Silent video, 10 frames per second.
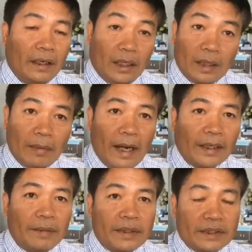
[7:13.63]
รัฐบาล
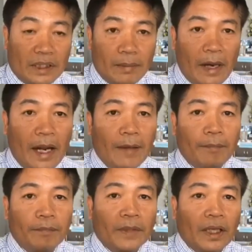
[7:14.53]
นี้มีเสถียรภาพ
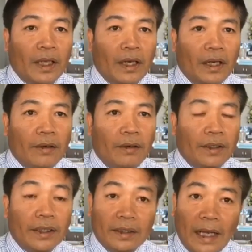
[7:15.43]
และก็
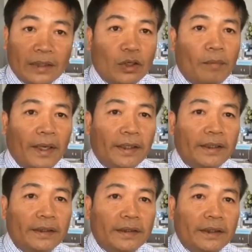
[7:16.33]
เดินหน้าต่อไป
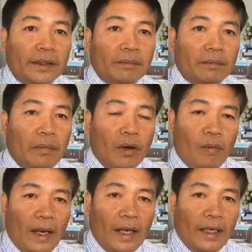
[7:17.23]
เพราะ
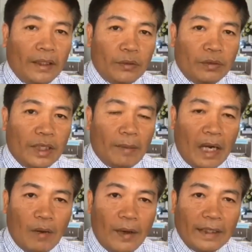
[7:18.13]
ว่าอยู่ใน
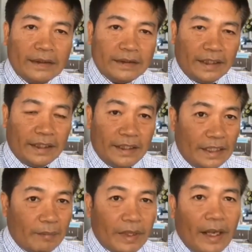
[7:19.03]
ภาวะเศรษฐกิจที่
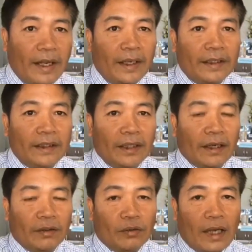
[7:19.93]
ย่ำแย่
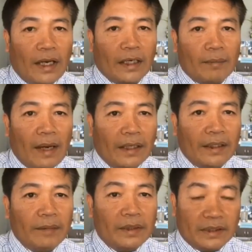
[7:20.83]
ก็ต้องการรัฐบาล
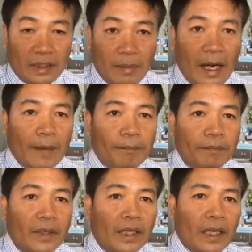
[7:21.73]
ที่มีเสถียรภาพ
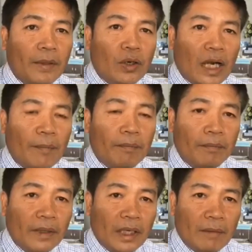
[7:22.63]
พี่น้องครับ
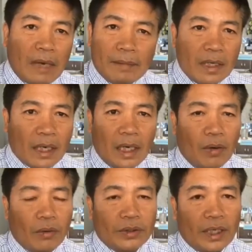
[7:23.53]
บ้านเมืองเรา
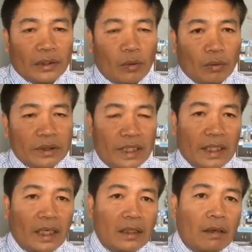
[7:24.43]
ยังถกเถียง
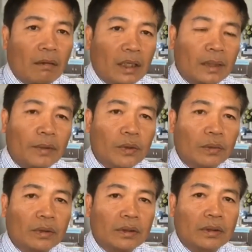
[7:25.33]
กันเรื่องของรัฐธรรมนู
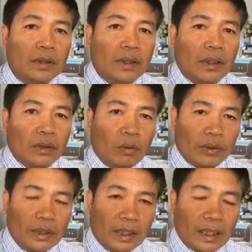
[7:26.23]
ญถก
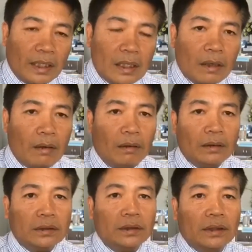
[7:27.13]
เถียงกันเรื่องของ
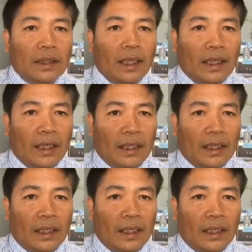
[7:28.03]
อ